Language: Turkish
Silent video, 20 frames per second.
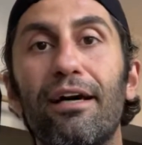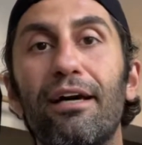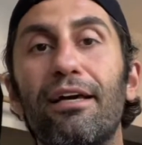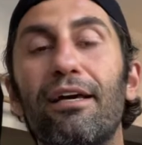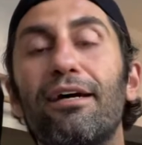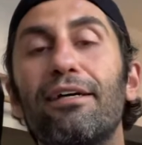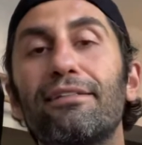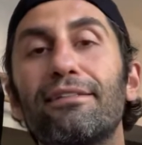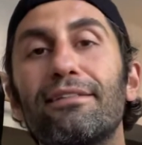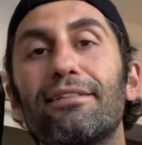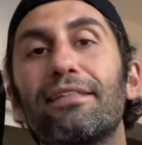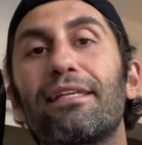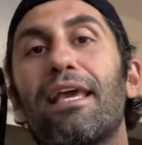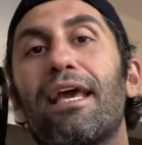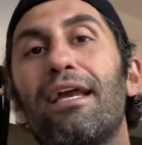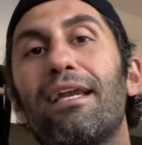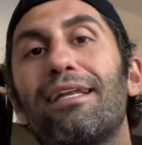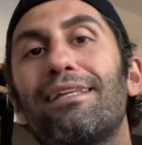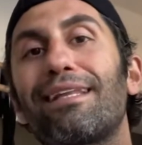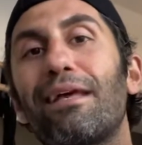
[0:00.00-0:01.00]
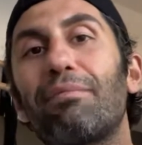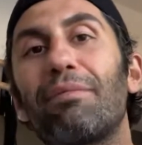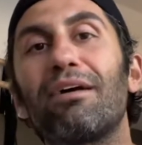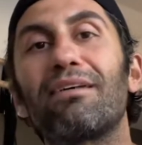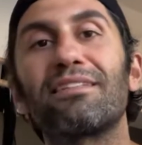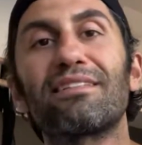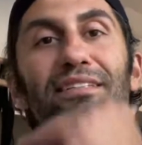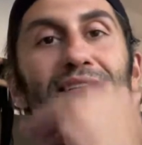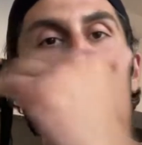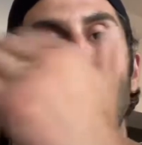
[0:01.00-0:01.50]
Ayağınızın yerle
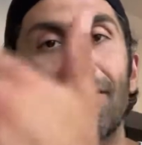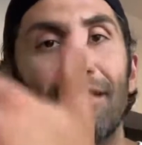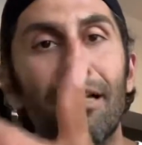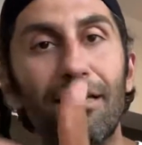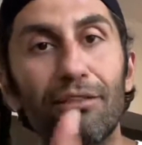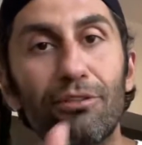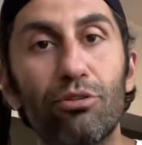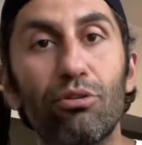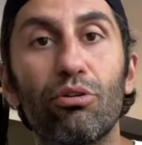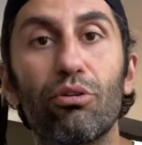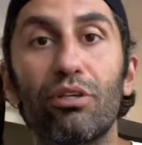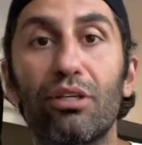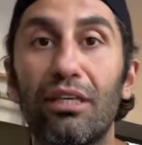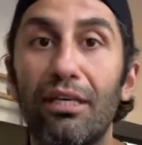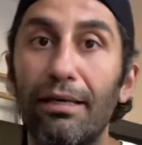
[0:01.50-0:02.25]
temasını azaltıyor